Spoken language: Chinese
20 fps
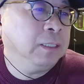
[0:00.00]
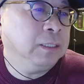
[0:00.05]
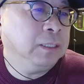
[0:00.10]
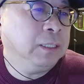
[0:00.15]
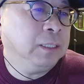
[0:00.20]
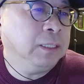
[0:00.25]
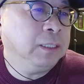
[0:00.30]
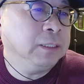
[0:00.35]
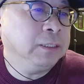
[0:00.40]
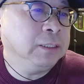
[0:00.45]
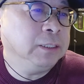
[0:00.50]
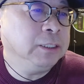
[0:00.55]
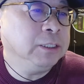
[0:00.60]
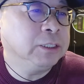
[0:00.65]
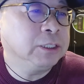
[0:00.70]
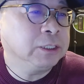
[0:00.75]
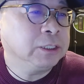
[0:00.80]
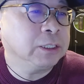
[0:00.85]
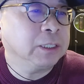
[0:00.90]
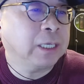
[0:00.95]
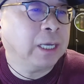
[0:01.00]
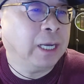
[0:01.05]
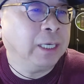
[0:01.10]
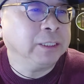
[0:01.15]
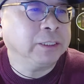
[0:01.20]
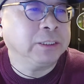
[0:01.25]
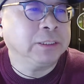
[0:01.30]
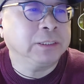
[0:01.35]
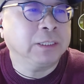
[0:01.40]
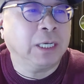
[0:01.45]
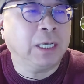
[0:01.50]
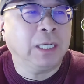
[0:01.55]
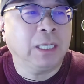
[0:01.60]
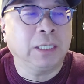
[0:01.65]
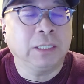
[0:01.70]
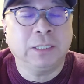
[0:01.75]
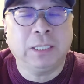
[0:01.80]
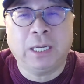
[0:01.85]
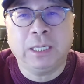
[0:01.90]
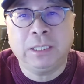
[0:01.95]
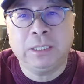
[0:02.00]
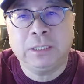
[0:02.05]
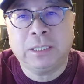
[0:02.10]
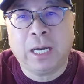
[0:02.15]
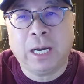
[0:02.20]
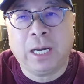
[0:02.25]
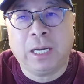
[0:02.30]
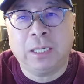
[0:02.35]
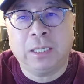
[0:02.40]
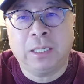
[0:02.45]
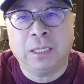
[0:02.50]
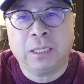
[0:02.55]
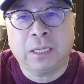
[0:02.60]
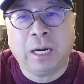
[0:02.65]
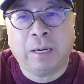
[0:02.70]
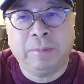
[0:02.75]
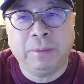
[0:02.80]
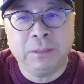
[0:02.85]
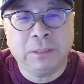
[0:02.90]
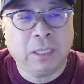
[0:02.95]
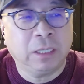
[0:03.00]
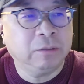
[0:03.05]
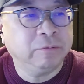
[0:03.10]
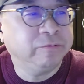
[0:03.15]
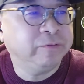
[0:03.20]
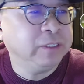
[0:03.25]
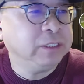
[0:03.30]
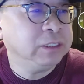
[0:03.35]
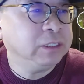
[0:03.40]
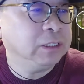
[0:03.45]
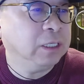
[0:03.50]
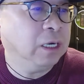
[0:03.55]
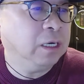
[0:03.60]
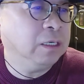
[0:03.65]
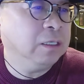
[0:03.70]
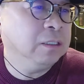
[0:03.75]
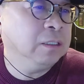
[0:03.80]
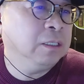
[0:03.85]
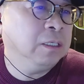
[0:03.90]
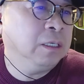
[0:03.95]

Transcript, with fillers: 呃，一直开始在南医大 Carbondale 分校。